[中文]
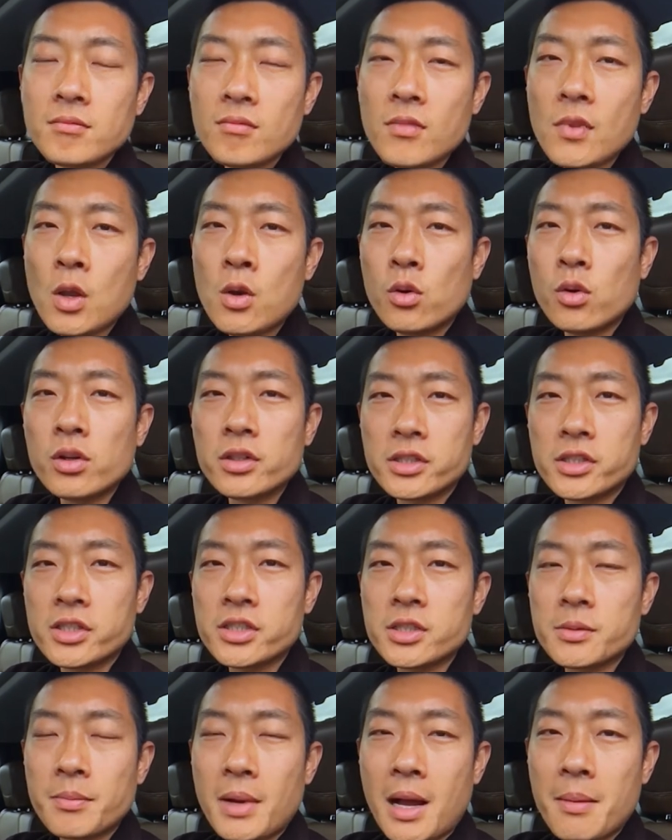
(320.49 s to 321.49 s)
或者是
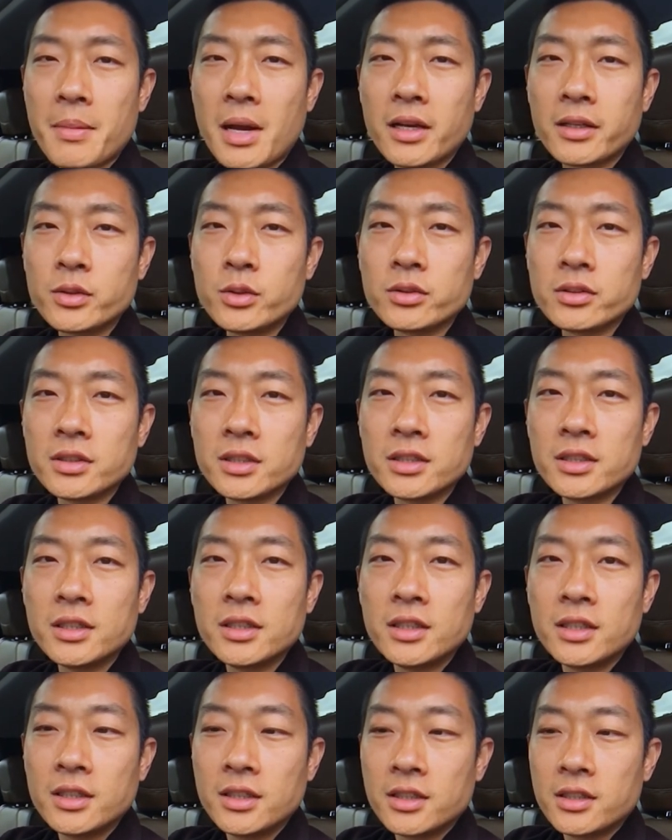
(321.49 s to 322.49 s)
妈妈用的，
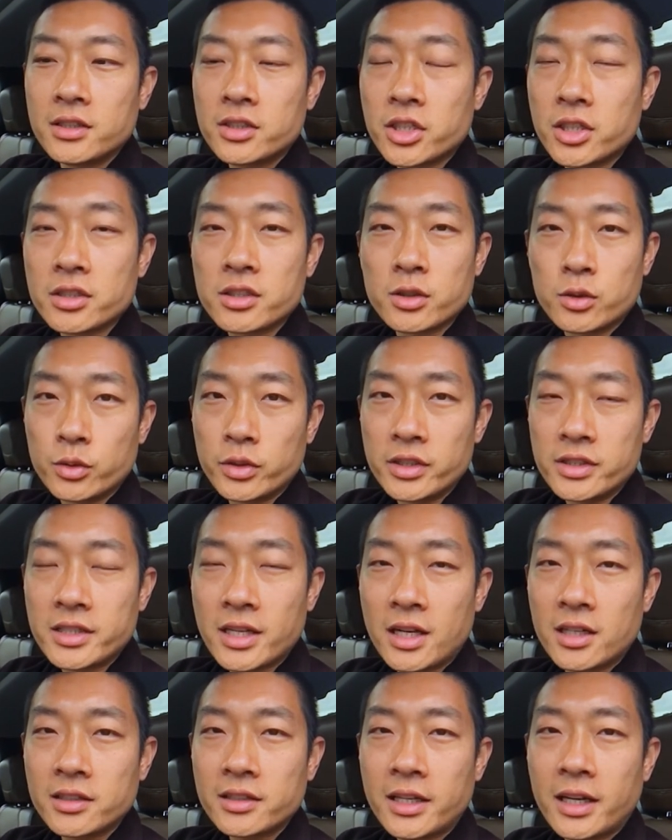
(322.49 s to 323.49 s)
车子容易脏，
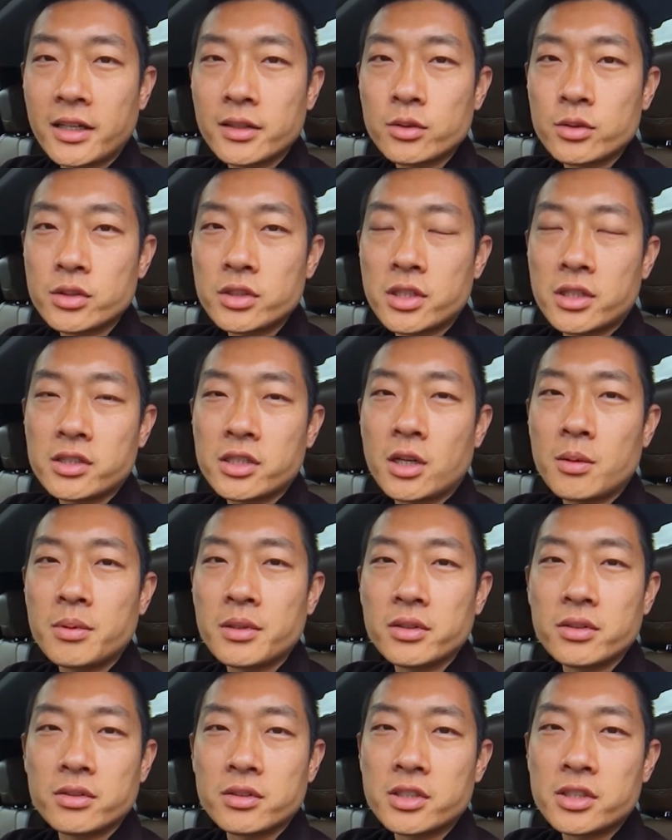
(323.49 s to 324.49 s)
大家都知道小朋友
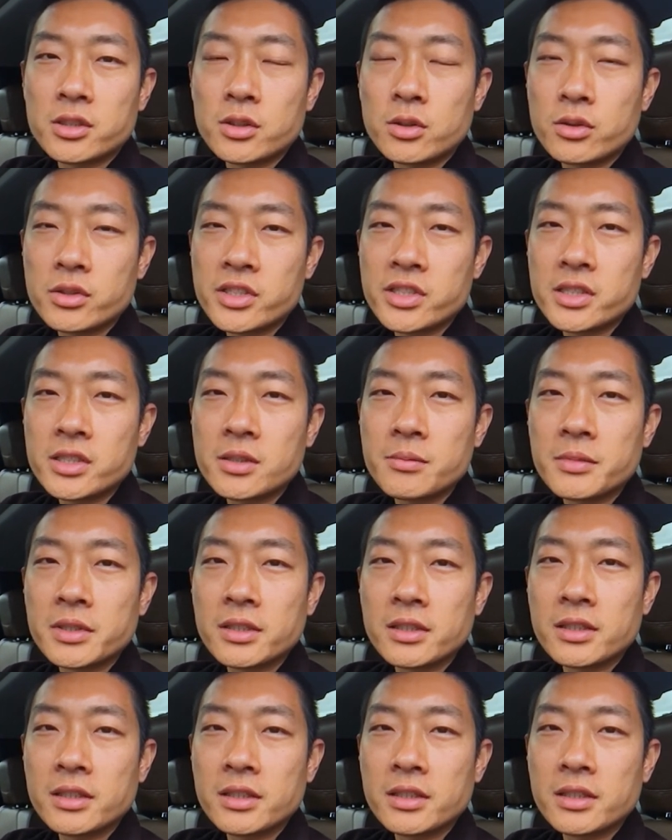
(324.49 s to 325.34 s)
吃东西什么的。